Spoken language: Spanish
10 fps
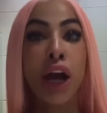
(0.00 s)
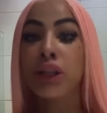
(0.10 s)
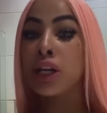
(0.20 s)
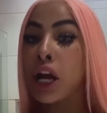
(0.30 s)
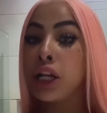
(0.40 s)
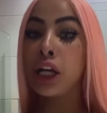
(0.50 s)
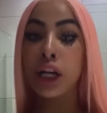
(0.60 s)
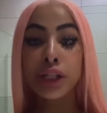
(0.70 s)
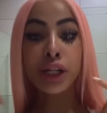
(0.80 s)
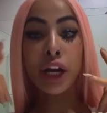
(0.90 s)
Ahí está
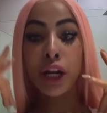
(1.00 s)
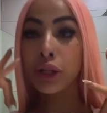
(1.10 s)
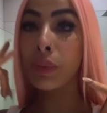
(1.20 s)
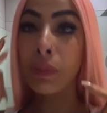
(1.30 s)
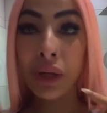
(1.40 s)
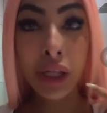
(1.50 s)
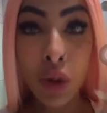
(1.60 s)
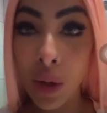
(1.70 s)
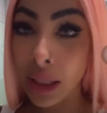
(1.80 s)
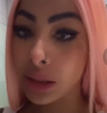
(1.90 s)
Yailin azarando para
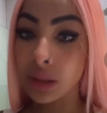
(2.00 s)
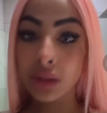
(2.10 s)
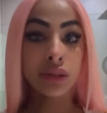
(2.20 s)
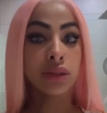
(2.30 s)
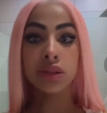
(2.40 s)
pedir cuarto.